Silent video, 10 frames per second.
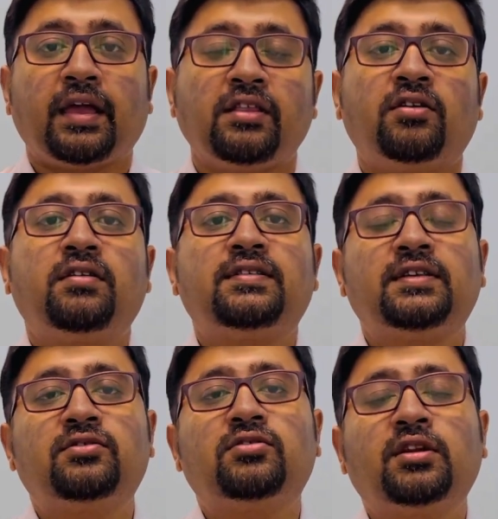এই ধরনের
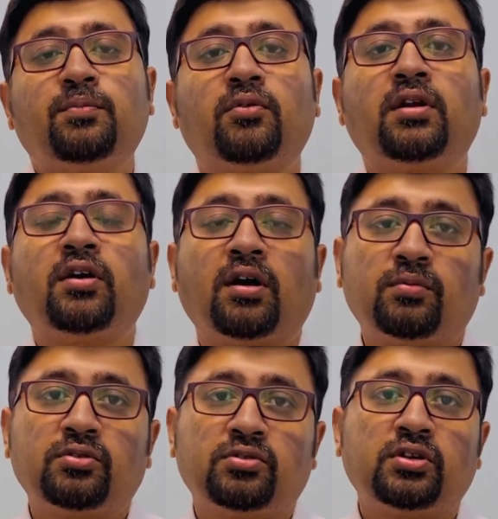সিচুয়েশনে পড়লে
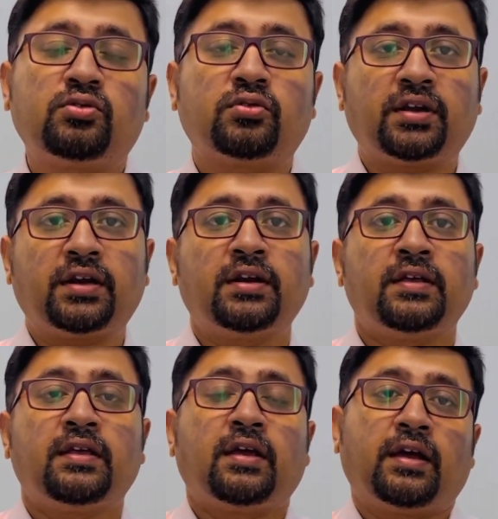অবশ্যই চোখের
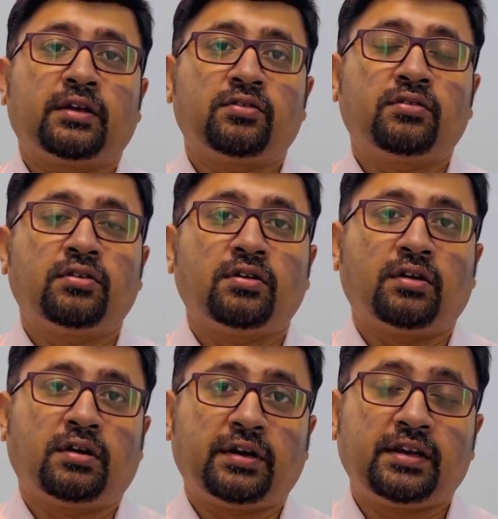একজন
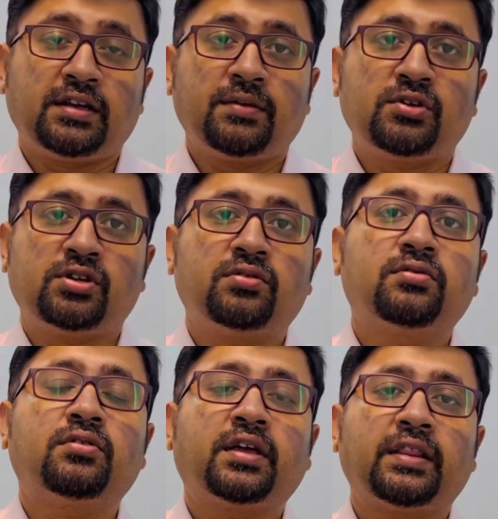রেটিনা
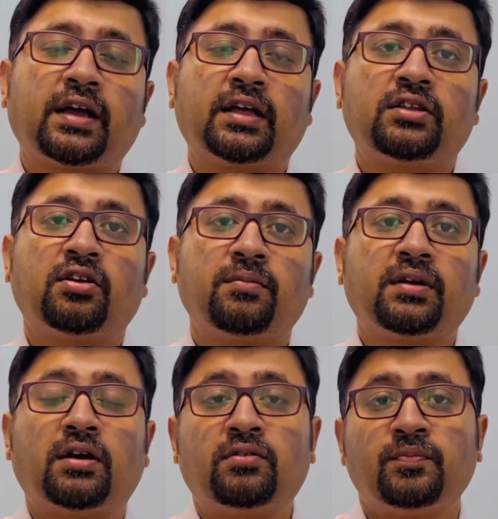বিশেষজ্ঞকে দেখাতে হবে
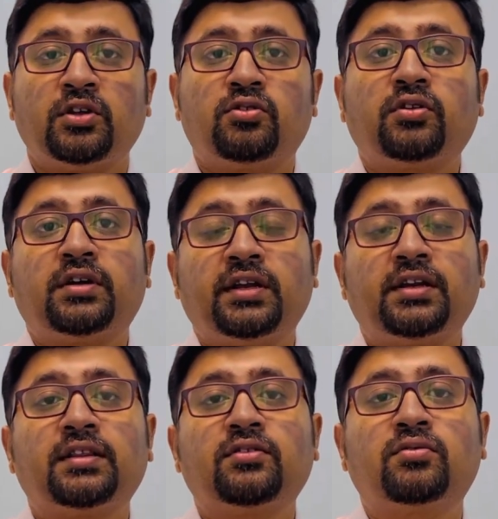কারণ চোখের
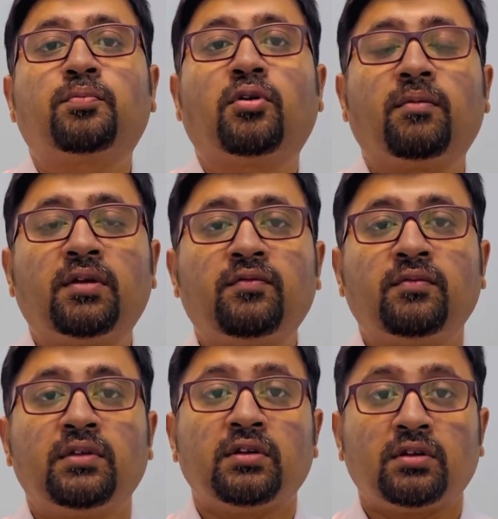রেটিনাতে কোনো প্রবলেম
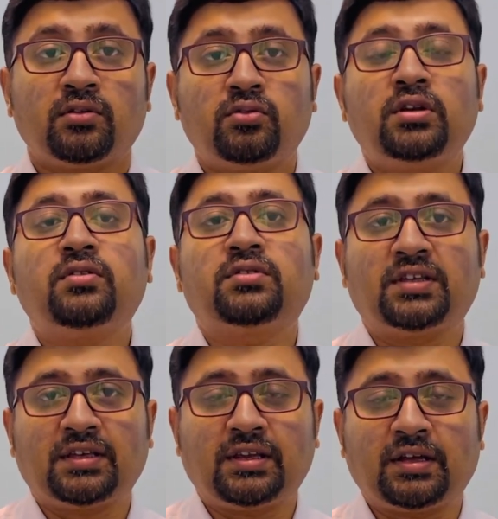তৈরি
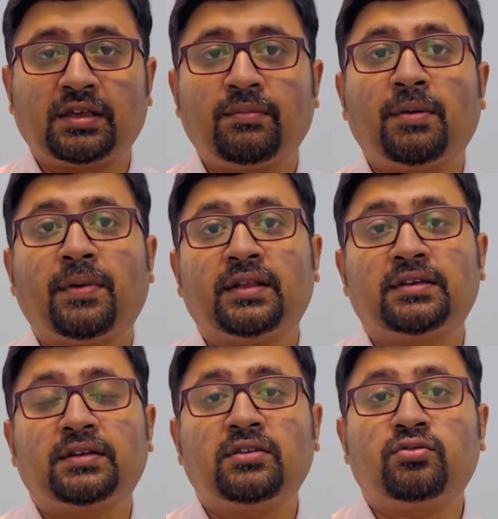হচ্ছে কিনা কিংবা
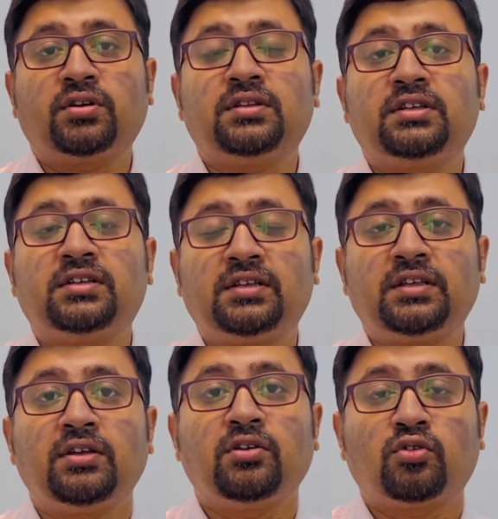বাচ্চাটার চোখের দৃষ্টি
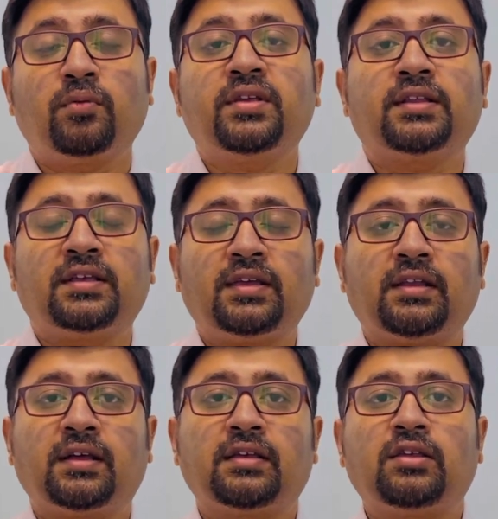কমে যাচ্ছে
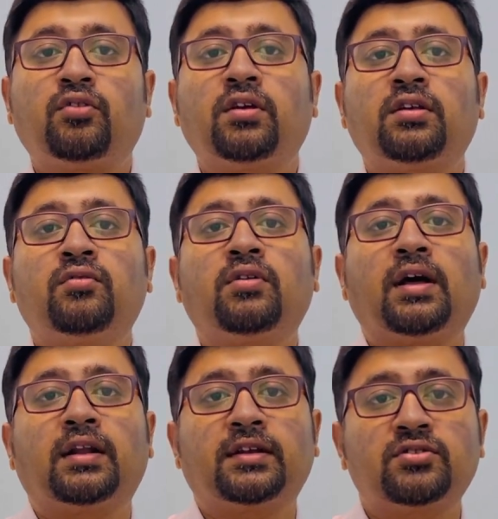কিনা চোখের কোনো
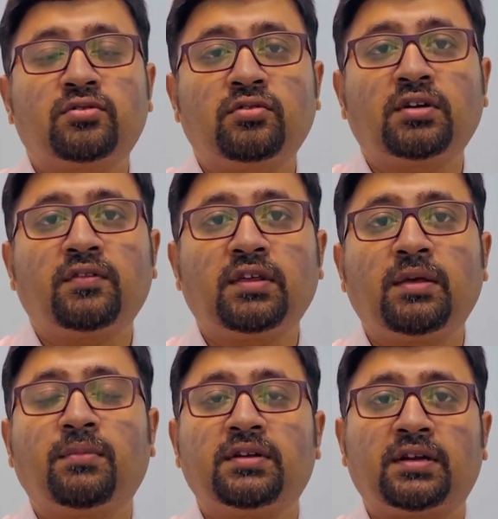আলট্রাসোনোগ্রাফি
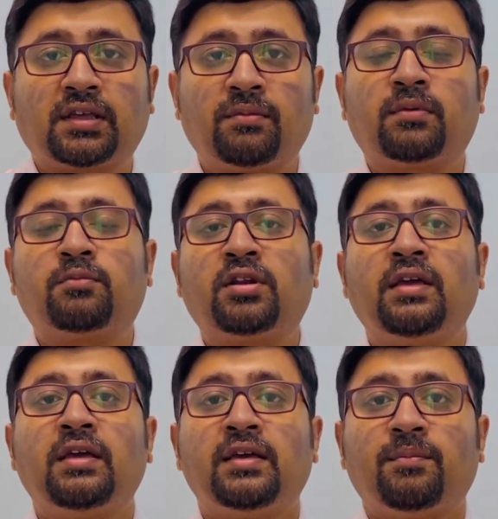কিংবা যেটাকে আমরা বলি
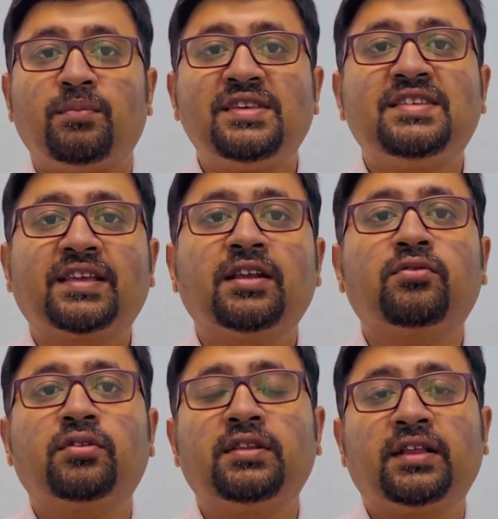বি স্ক্যান
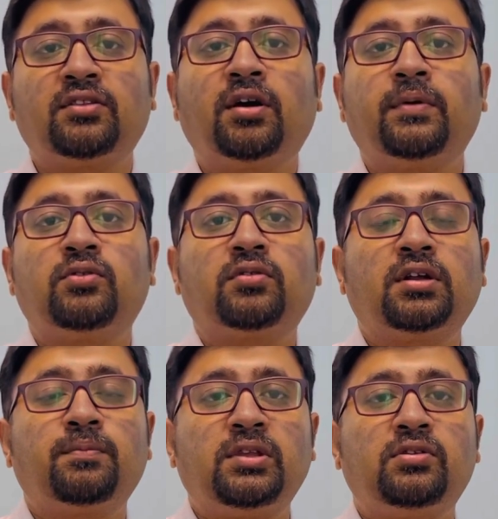করে দেখতে হবে
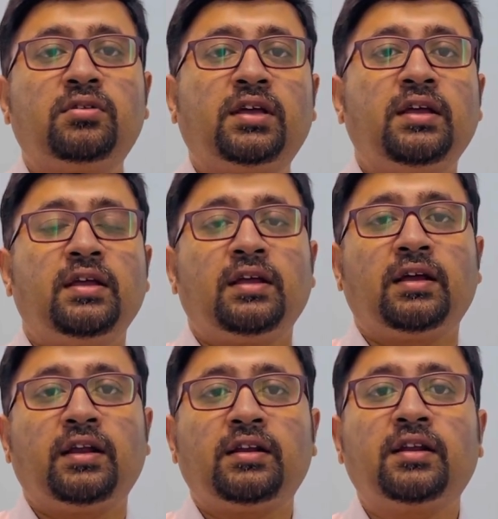চোখের পিছনে
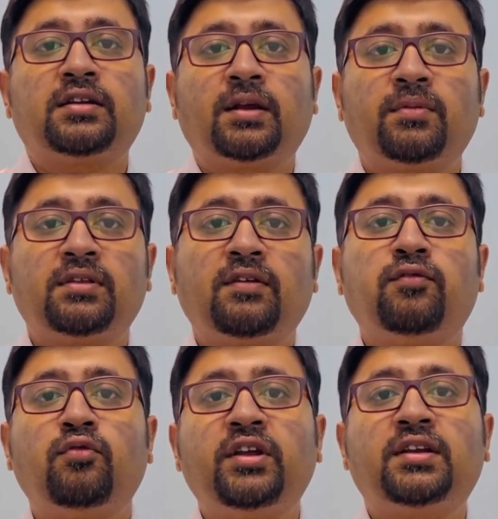রেটিনার সামনে যে
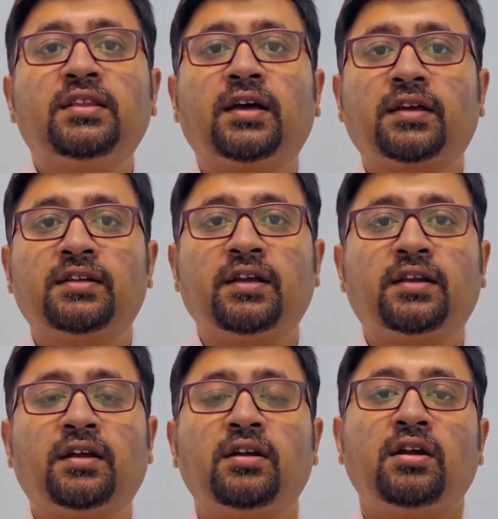ফ্লুইডটা থাকে
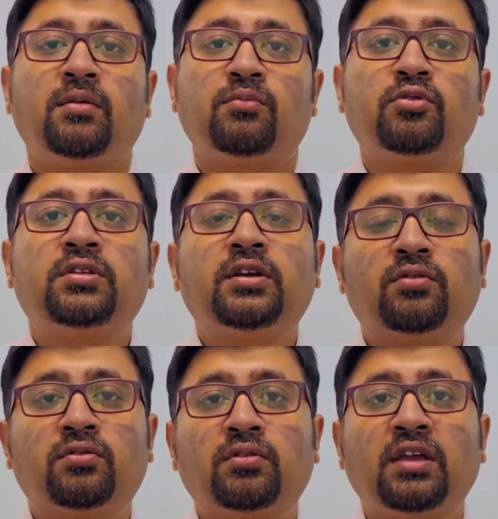সেটার মধ্যে
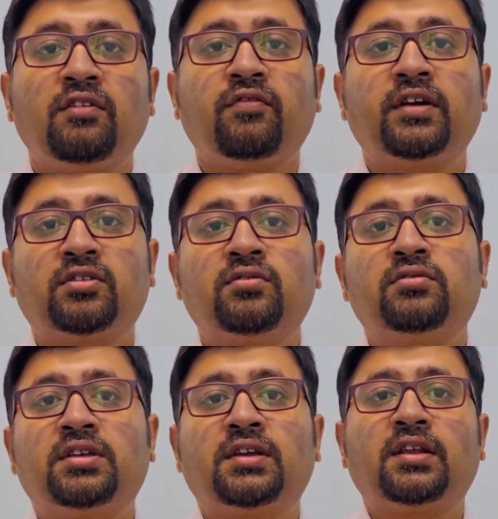কোনো ইনফেকশন
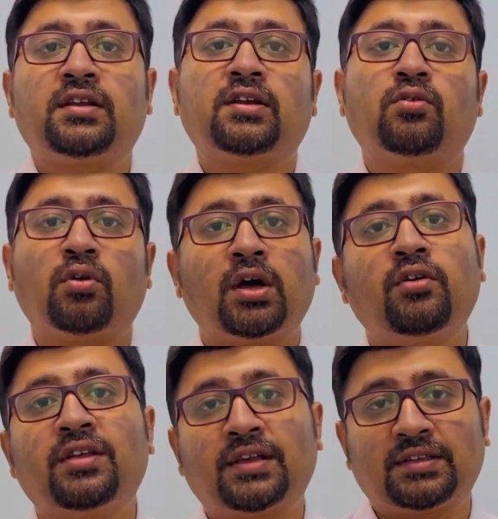হচ্ছে কিনা সেটা ঘোলা
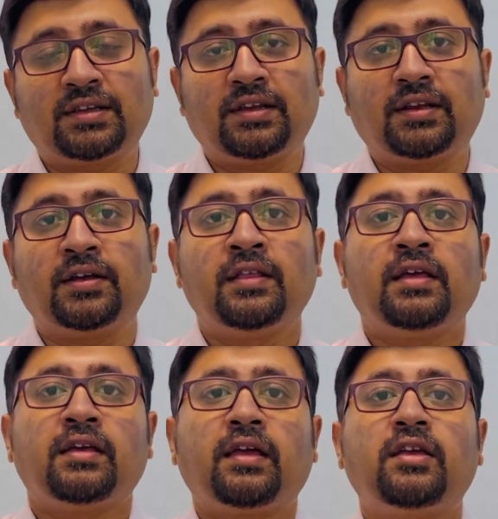হয়ে যাচ্ছে কিনা
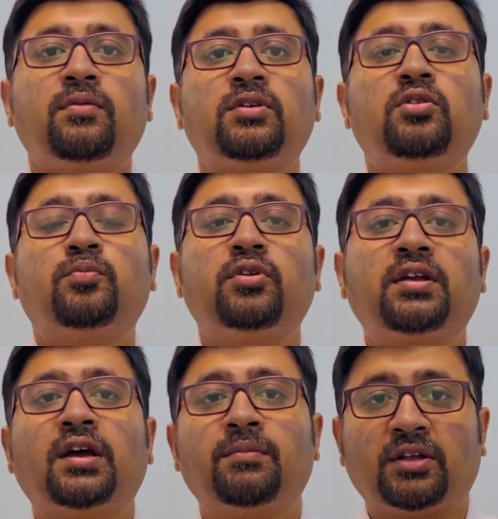এইসব কিছু
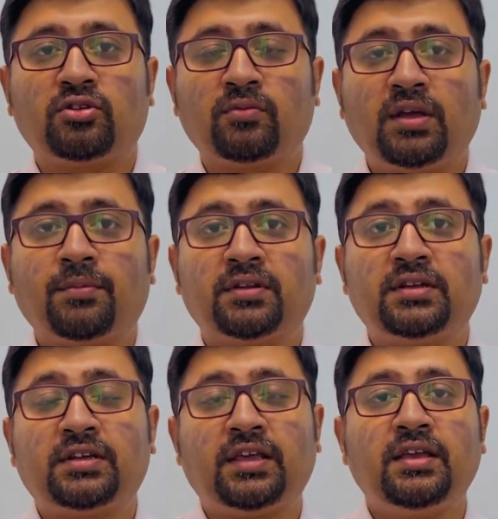পরীক্ষার মাধ্যমে
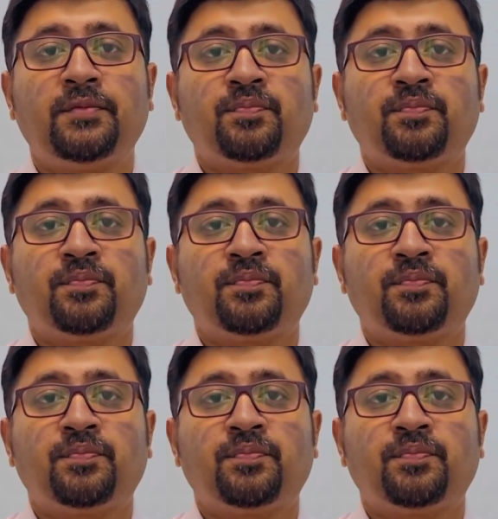আমাদের সেই